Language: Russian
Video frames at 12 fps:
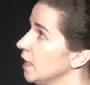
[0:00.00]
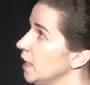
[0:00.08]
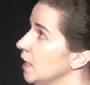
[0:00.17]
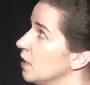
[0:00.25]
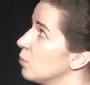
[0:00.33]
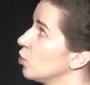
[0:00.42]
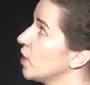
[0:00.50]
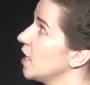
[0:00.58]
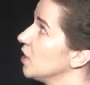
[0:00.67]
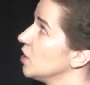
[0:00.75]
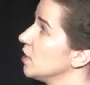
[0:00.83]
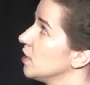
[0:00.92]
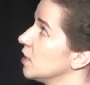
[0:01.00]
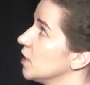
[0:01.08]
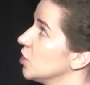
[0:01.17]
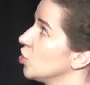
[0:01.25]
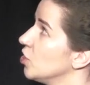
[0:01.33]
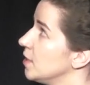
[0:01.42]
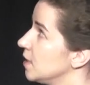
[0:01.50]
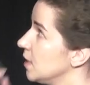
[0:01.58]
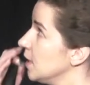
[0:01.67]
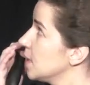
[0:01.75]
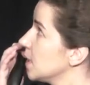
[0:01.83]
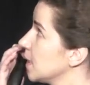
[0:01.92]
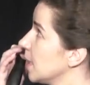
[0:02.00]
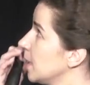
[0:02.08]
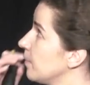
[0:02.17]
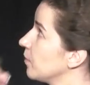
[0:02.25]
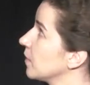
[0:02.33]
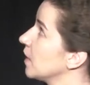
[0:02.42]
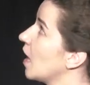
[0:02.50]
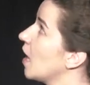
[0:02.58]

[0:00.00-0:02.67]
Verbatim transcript: и наблюдались э, частицы на